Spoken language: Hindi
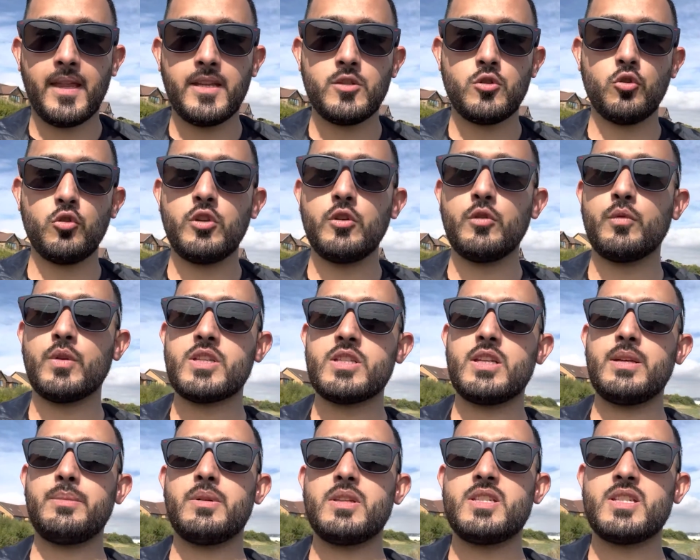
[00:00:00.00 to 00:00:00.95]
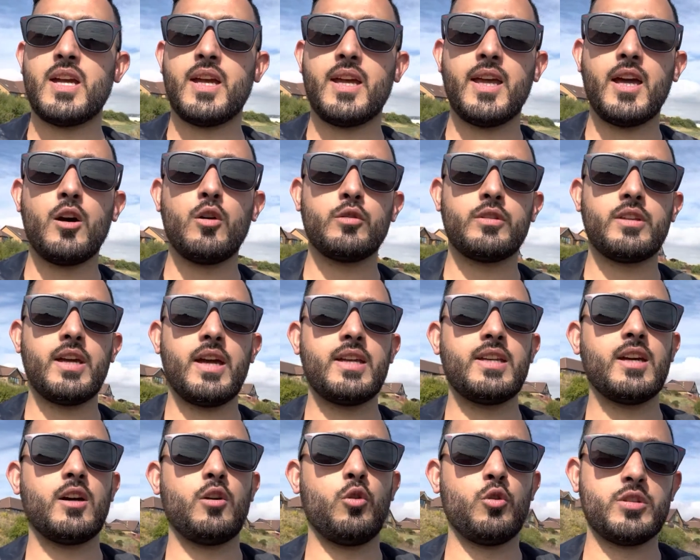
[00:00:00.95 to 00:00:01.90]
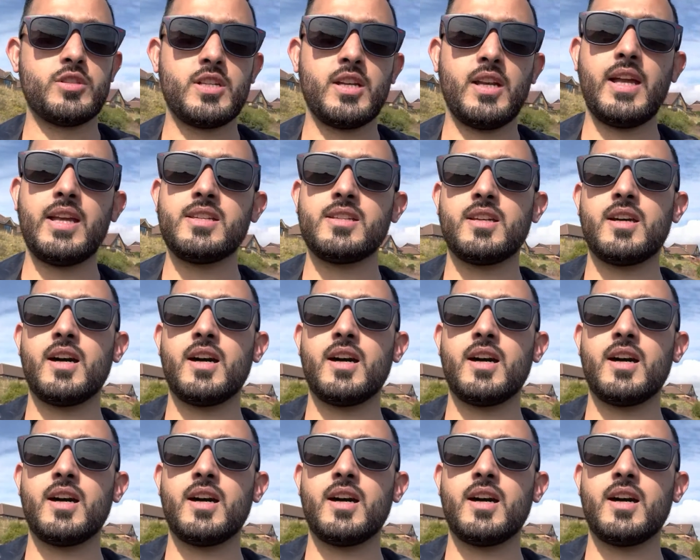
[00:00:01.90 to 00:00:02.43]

जो यूनिवर्सिटी बच्चा गया होता है या हॉस्टलाइज